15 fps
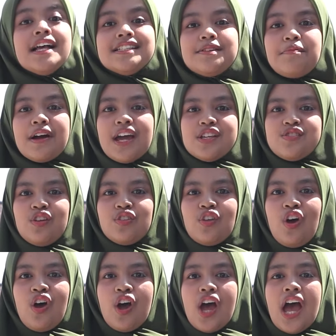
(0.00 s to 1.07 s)
Sebagai
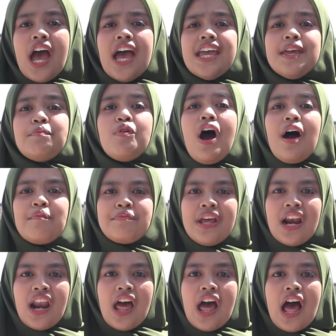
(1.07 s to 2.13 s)
contoh, ibu
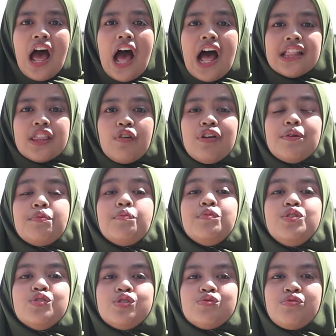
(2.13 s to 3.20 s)
hamil atau ibu
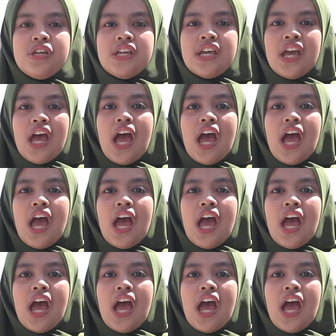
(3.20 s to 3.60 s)
menyusui